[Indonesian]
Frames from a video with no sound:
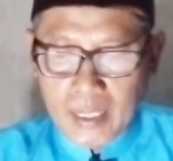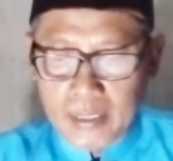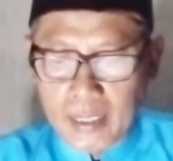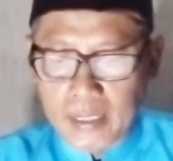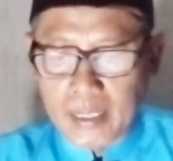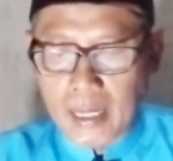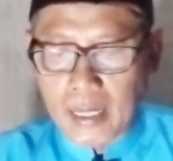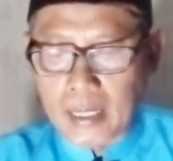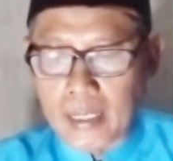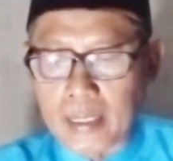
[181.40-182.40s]

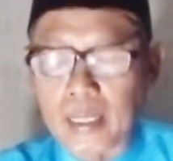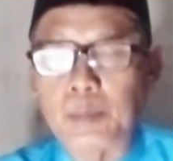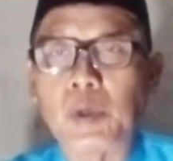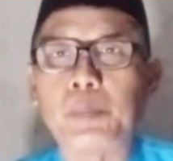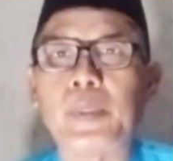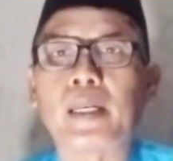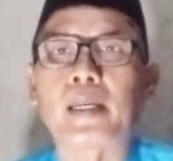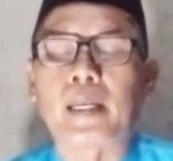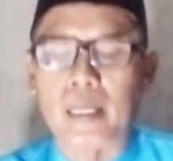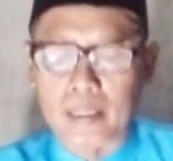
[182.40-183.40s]
sehingga kalian
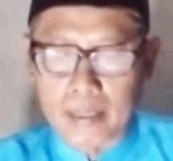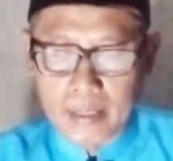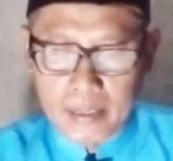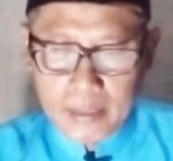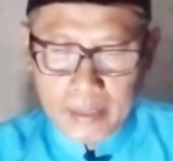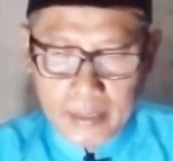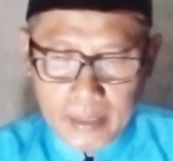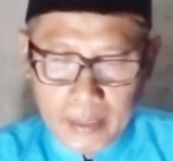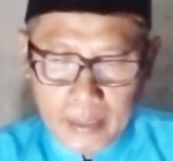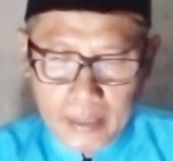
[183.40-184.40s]
membiarkan
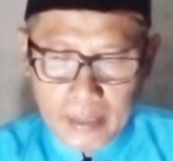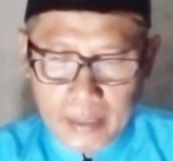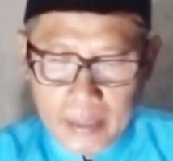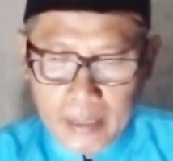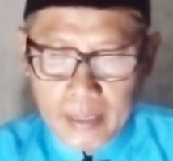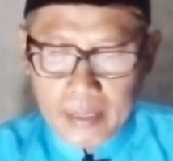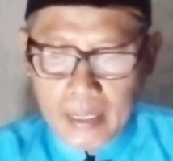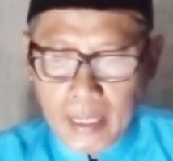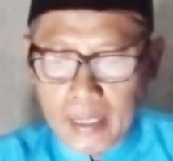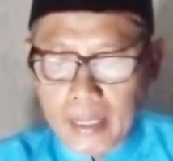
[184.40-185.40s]
istri
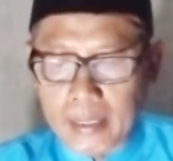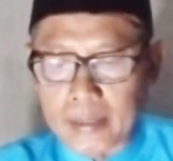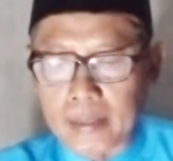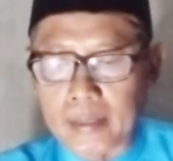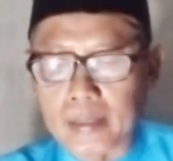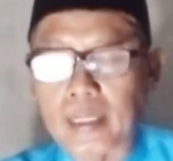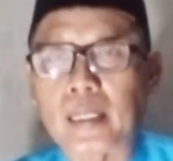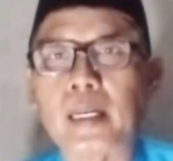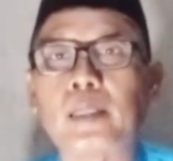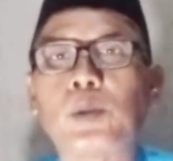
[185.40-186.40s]
yang lain
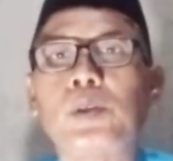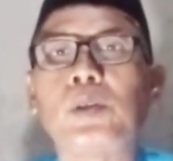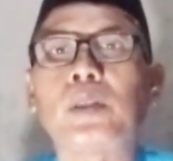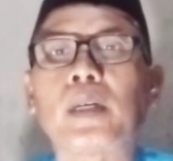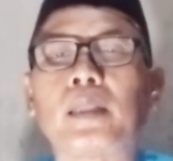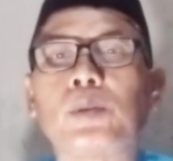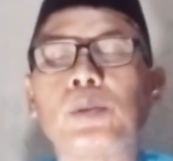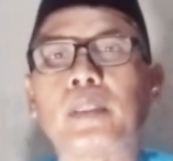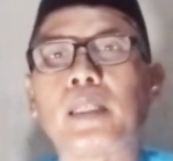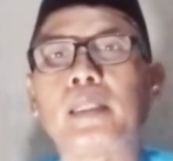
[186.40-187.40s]

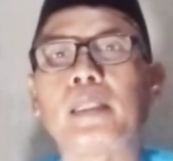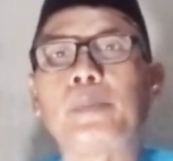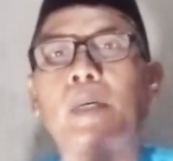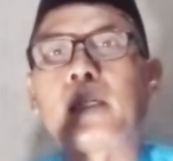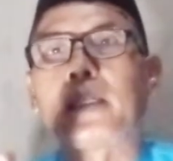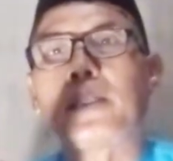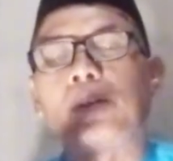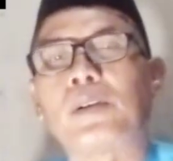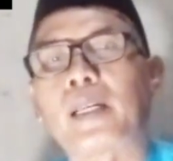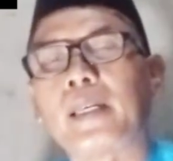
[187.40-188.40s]
terkatung-katung. Jadi bagi
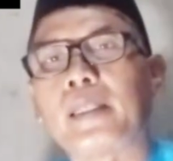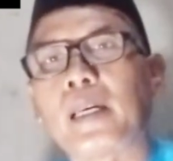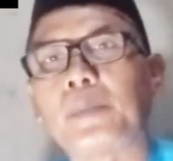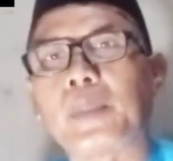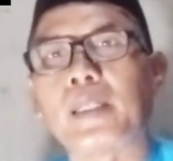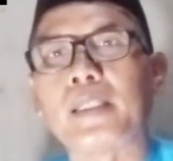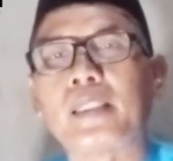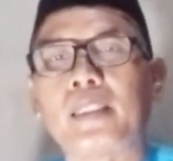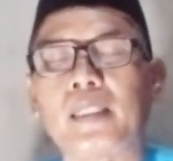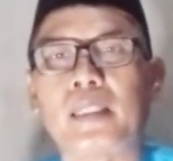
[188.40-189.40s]
orang yang
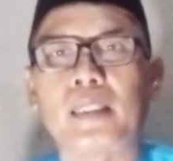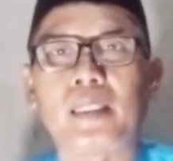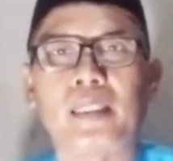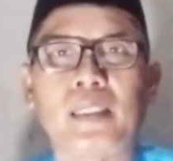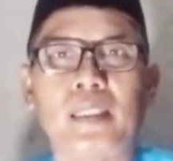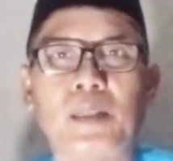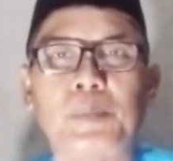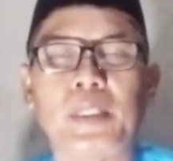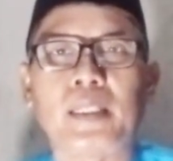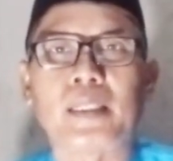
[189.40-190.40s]
beristri
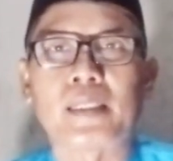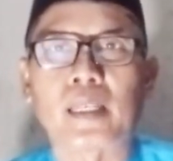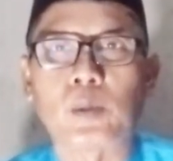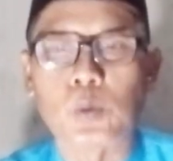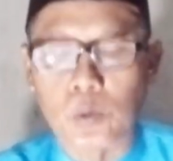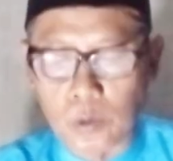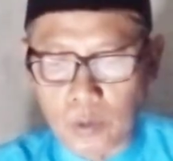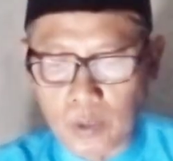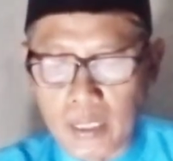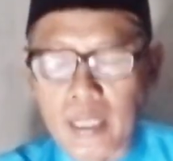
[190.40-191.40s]
lebih dari satu,